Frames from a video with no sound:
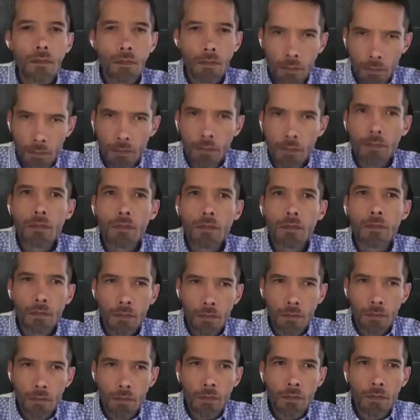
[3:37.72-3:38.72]
Entonces es una
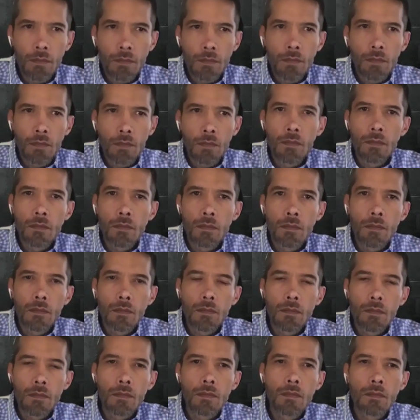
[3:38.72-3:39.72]
herramienta
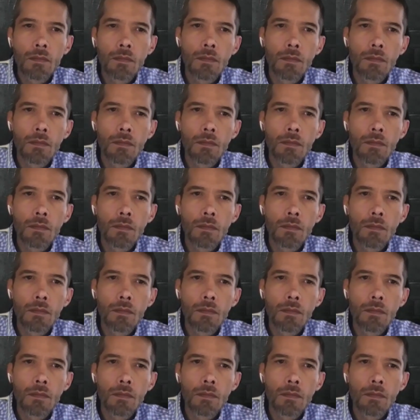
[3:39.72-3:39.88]
que lo que